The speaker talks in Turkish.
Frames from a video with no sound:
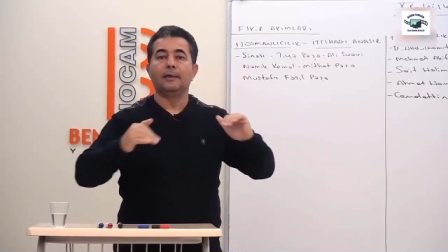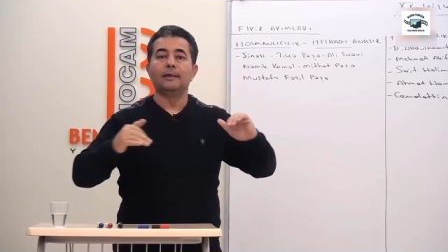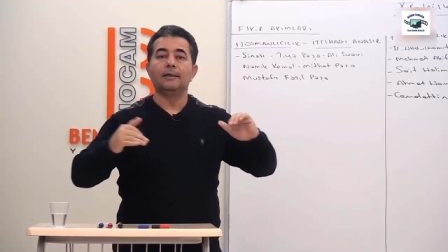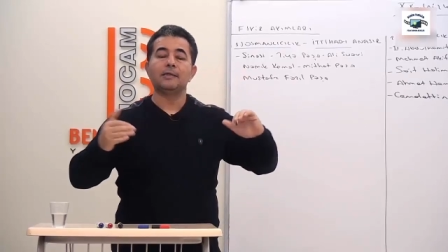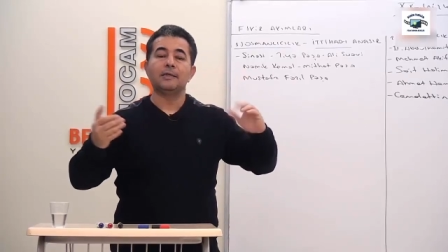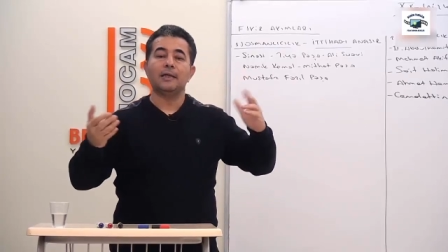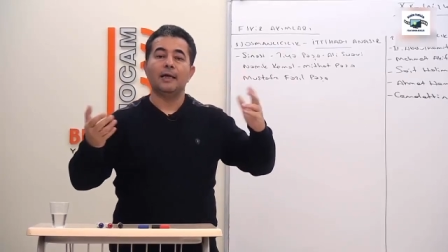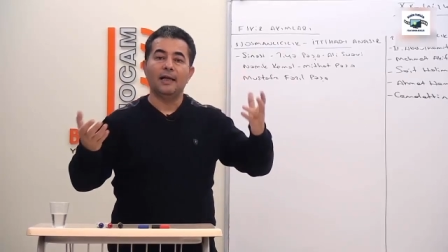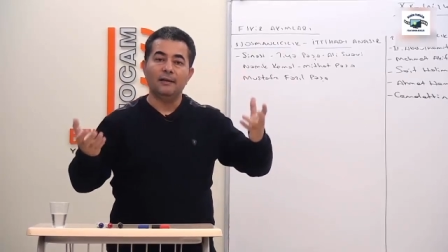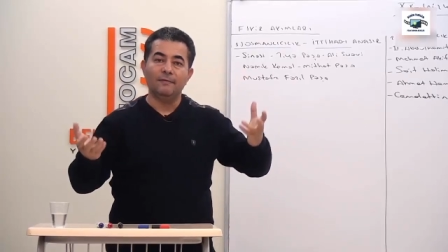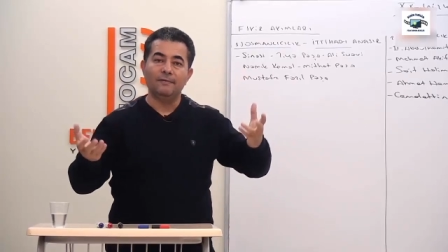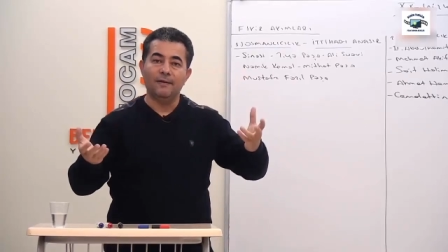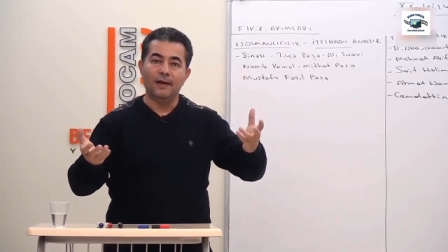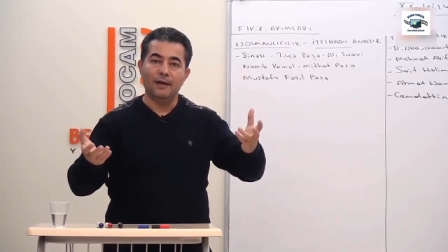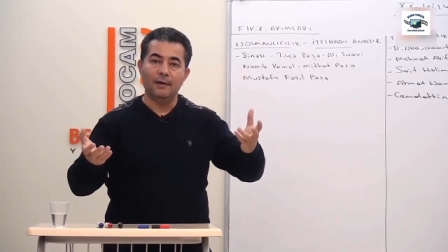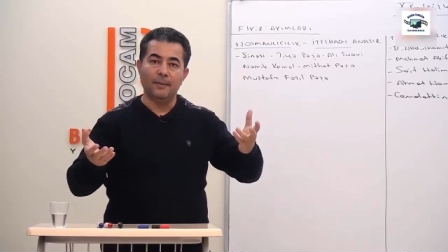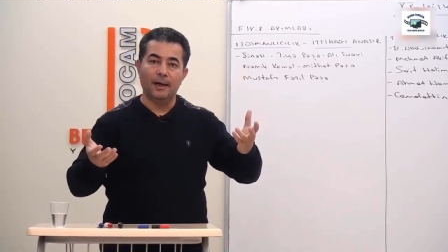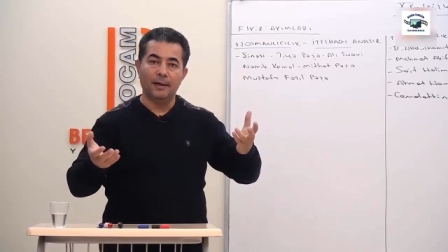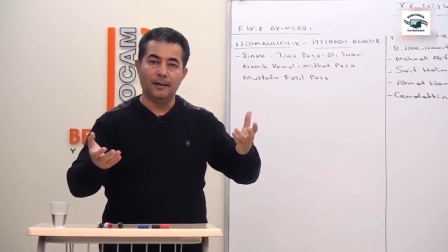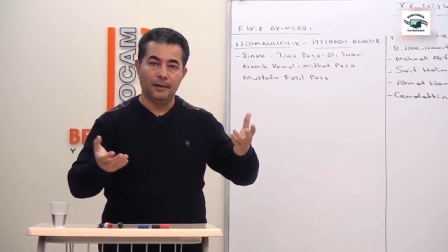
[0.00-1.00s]
Islahat
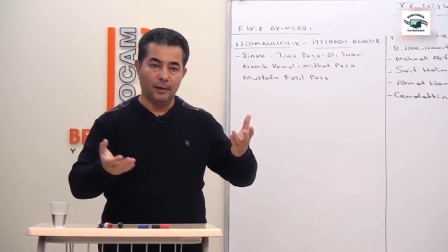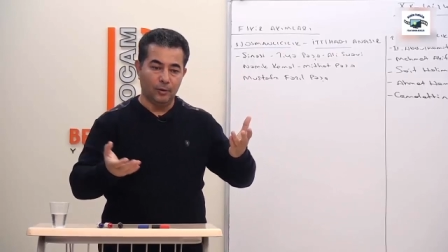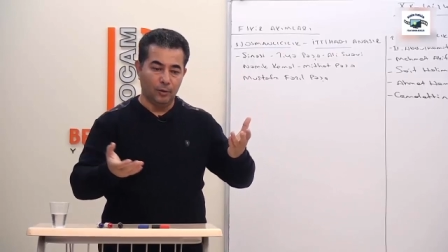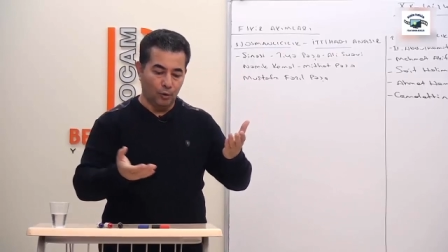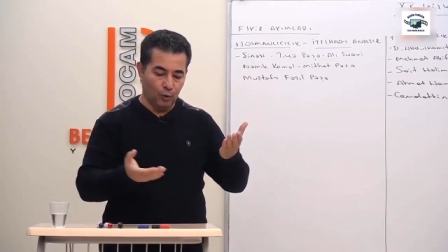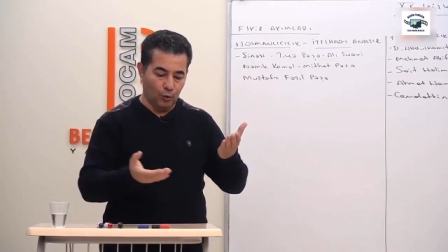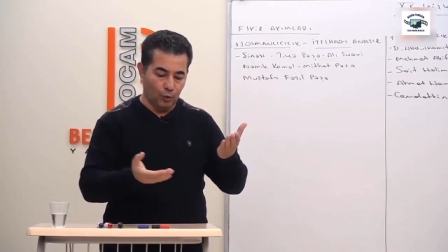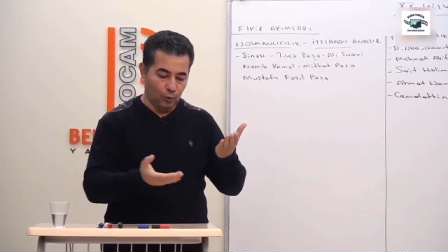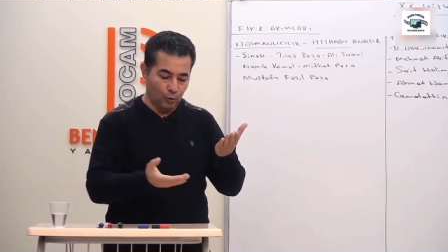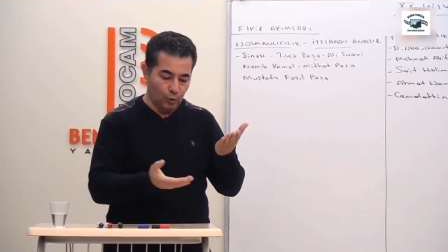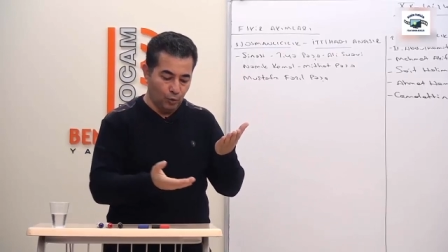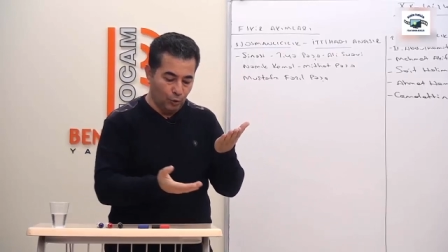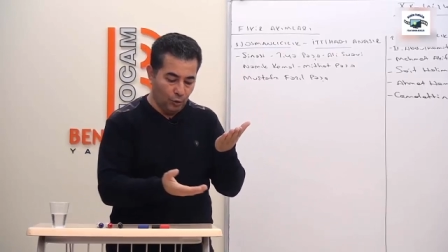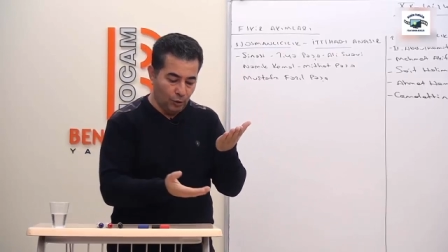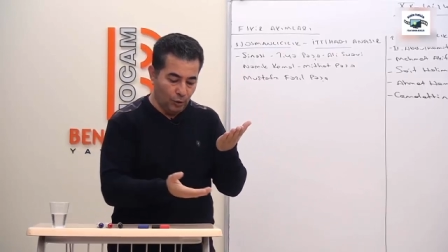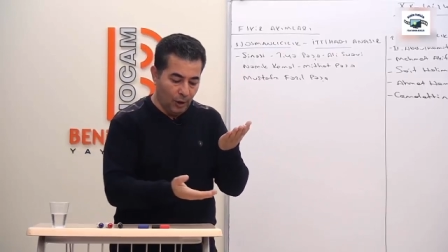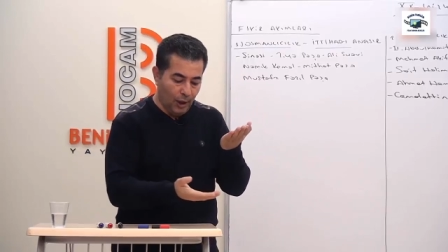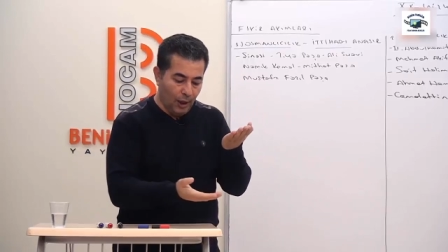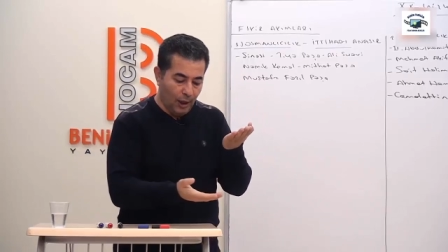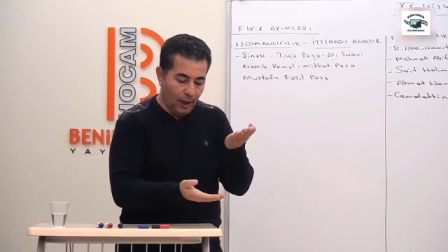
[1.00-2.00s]
fermanıyla ne oldu?
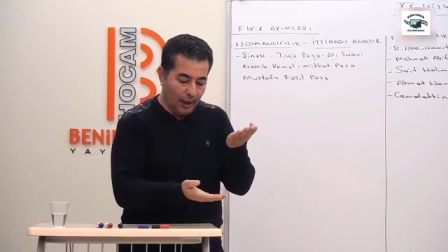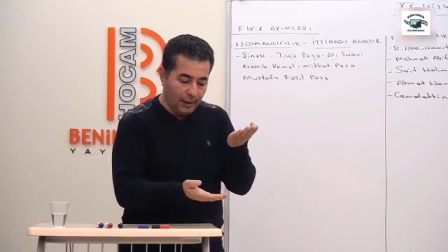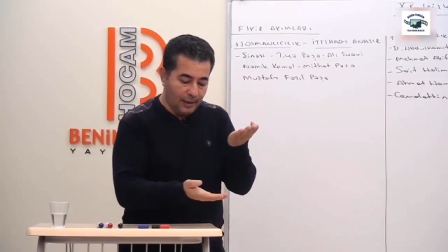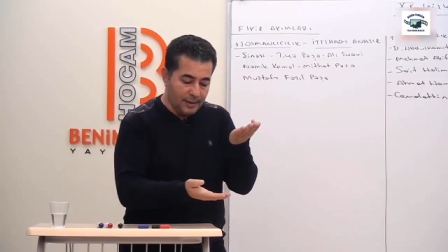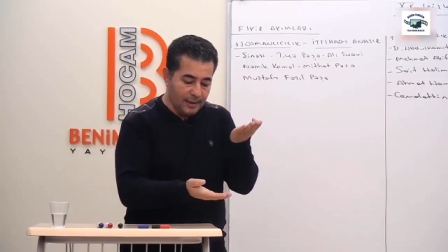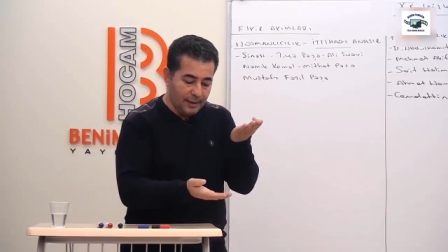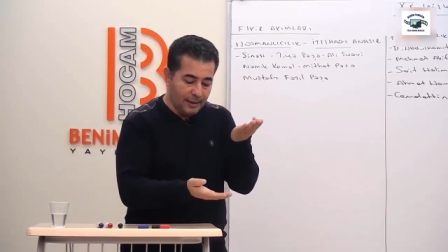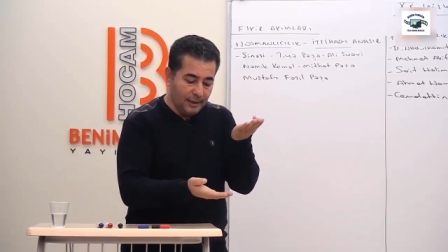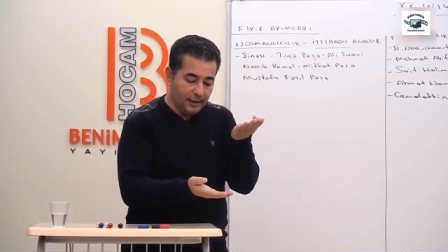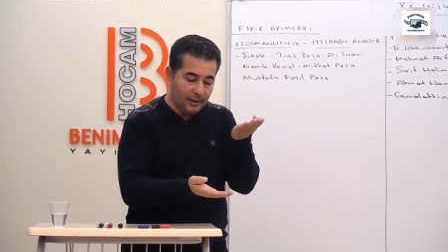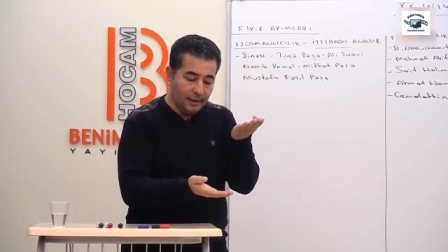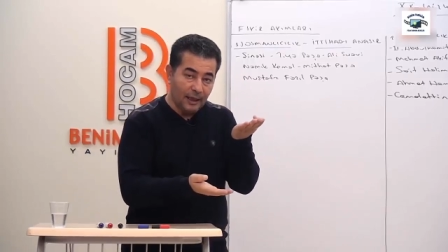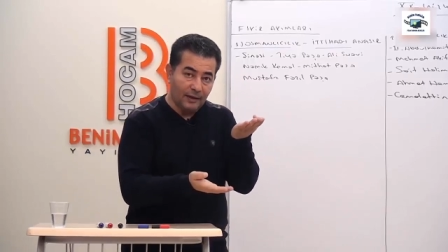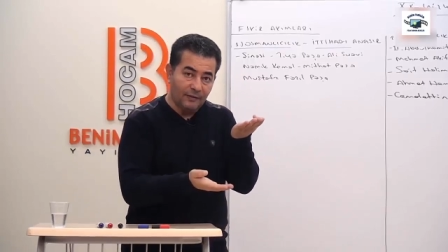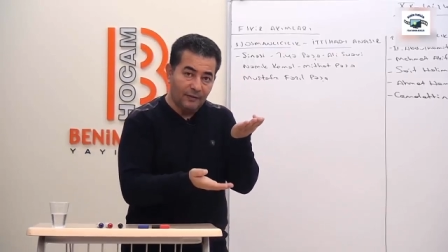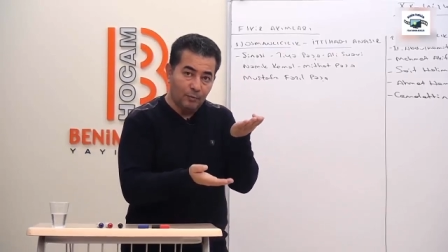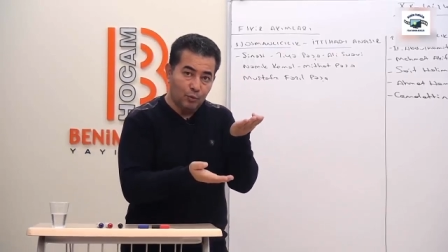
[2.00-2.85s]
Azınlıklara